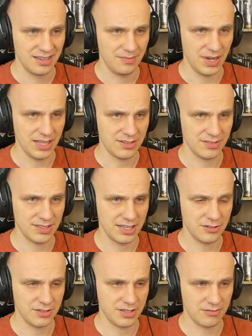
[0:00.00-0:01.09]
patrząc na
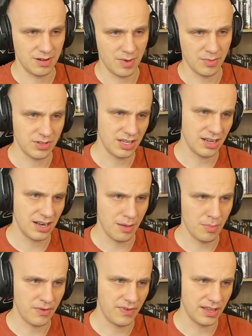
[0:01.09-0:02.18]
ciosy, które mam, no ten
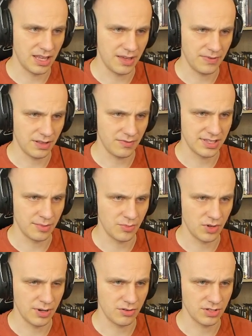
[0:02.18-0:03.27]
klamp ma fajny efekt, więc ja bym
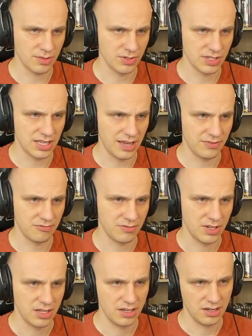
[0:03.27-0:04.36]
chyba go sobie zostawił.
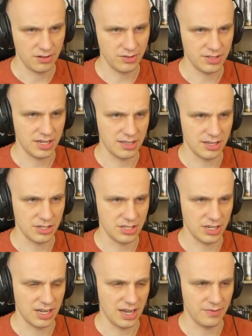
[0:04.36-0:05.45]
Constrict też jest
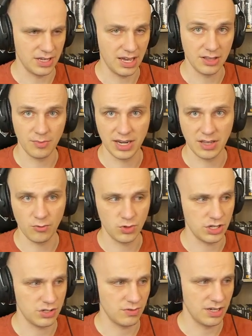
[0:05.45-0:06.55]
ciekawy. Nie, dobra, nie uczę
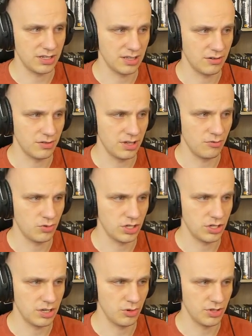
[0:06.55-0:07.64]
się, słuchajcie tego. Nie
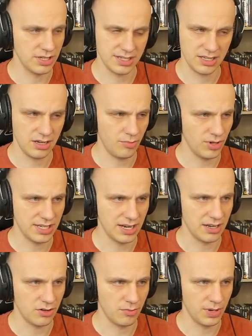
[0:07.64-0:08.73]
uczę się, bo to jest
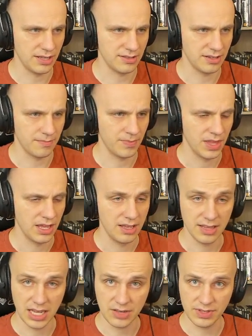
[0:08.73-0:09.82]
nieopłacalne kompletnie.
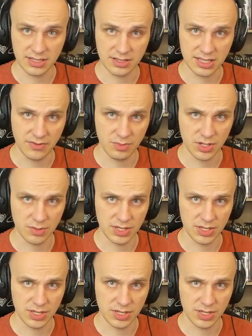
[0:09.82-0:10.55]
Tak więc zostawimy sobie